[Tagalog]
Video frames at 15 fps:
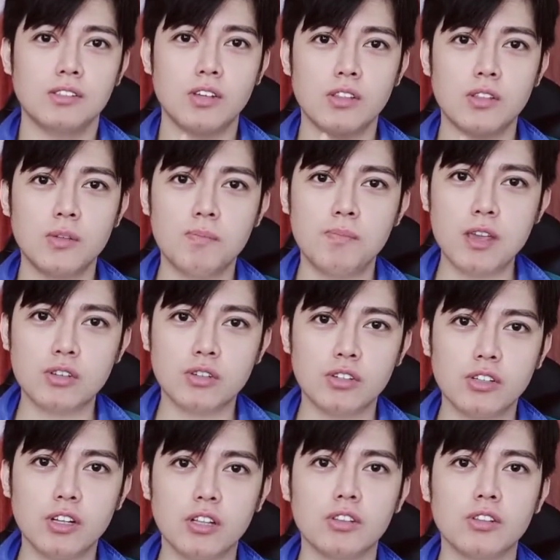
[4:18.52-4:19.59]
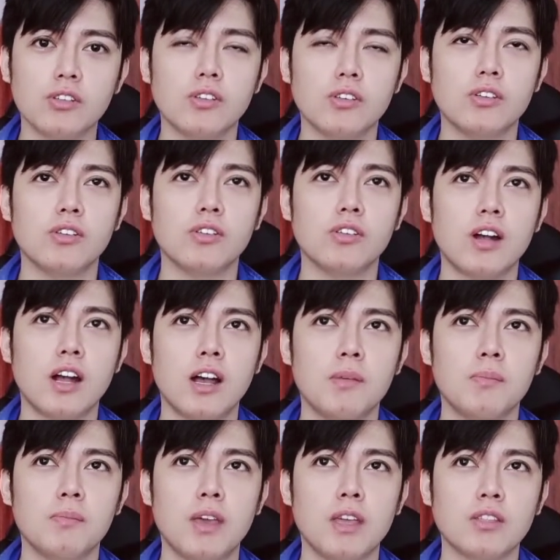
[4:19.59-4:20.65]
So itong picture na to,
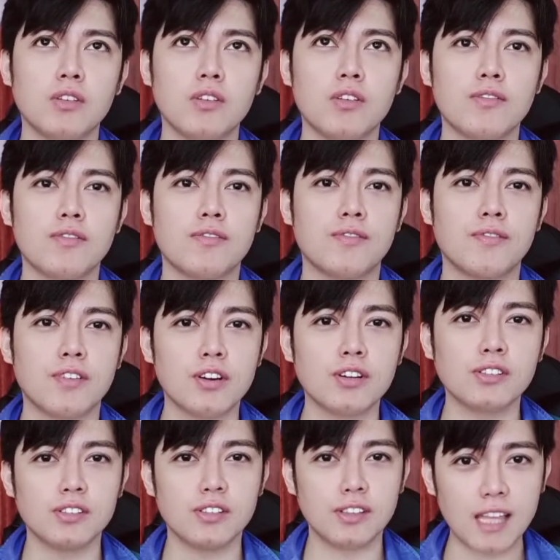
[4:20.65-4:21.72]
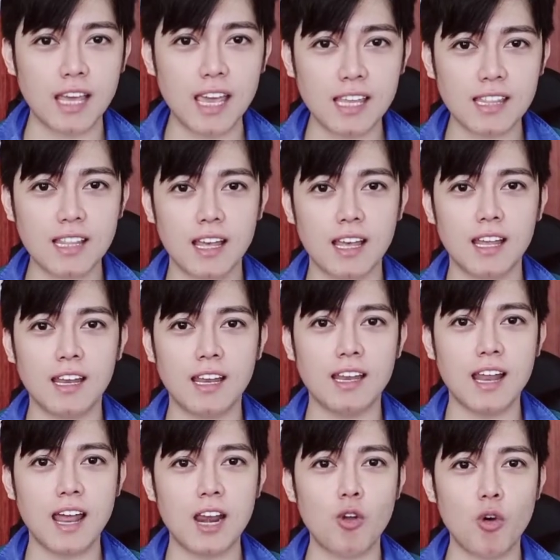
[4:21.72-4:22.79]
um, ito yung first day na
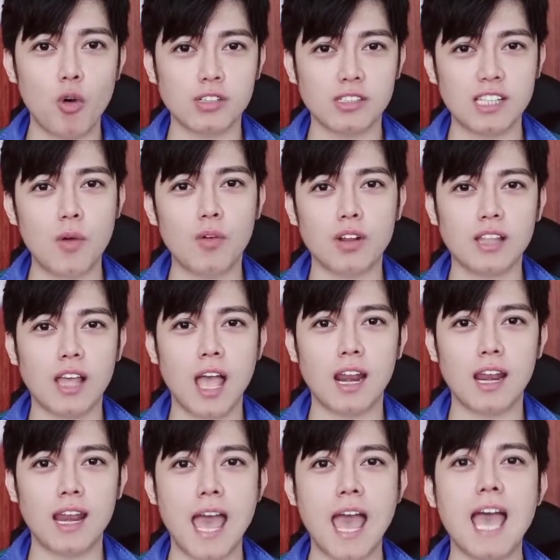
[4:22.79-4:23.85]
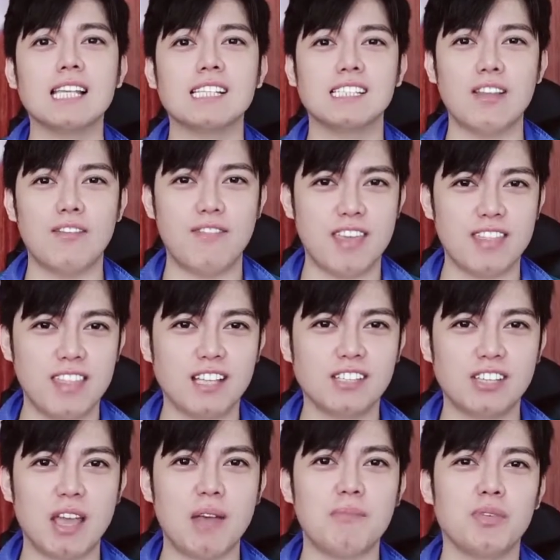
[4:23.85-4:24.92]
nanalo ko sa tawag ng tanghalan as
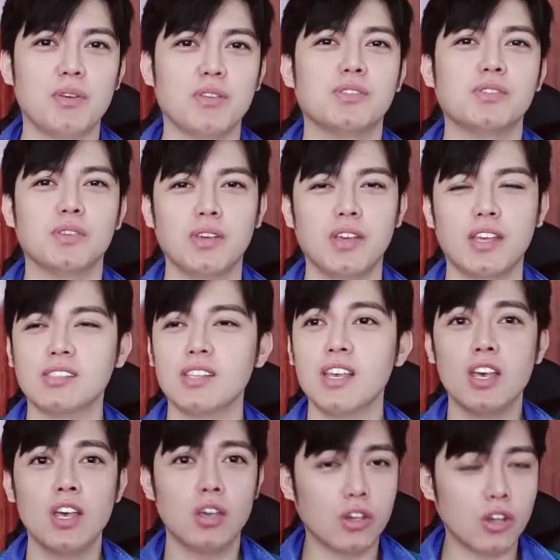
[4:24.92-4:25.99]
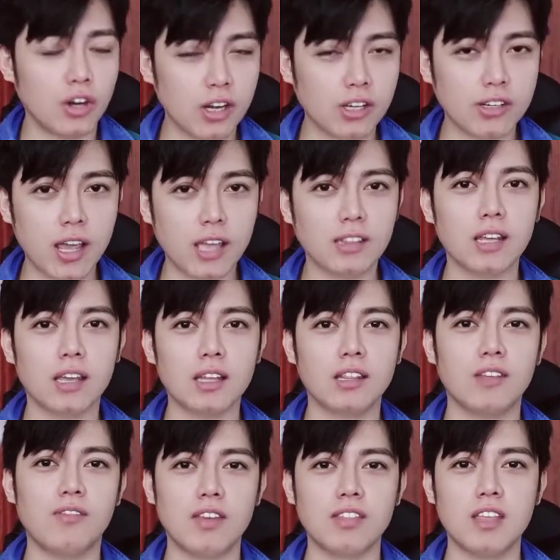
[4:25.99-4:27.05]
defending champion. So yes, you heard it right, naging
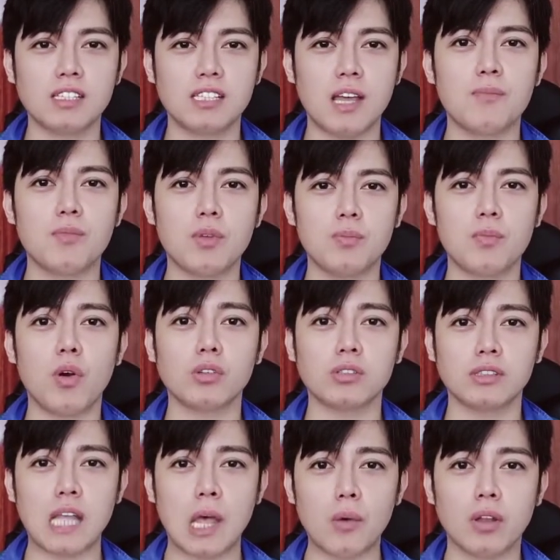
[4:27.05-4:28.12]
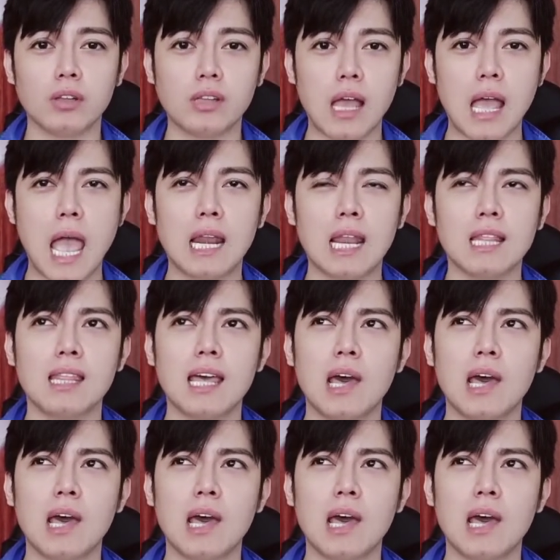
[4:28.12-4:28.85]
defending champion po ako sa tawag ng tanghalan.